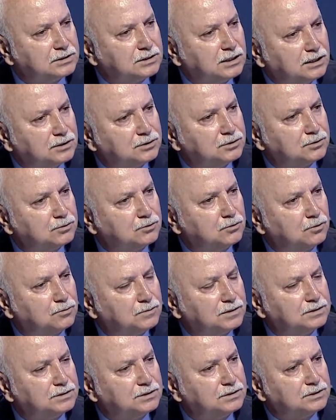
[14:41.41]
alışık
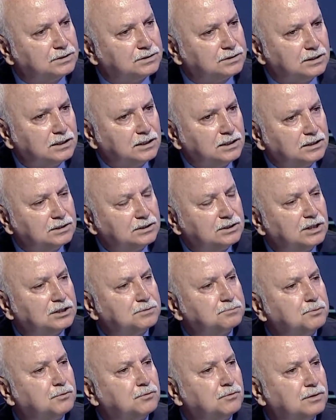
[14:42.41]
olmadığı için
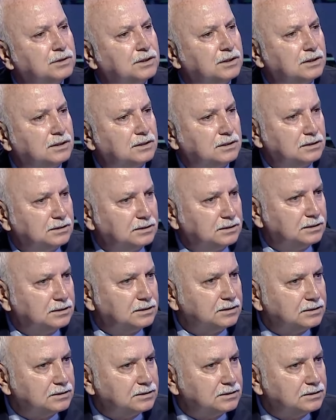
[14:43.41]
tedbir olarak e,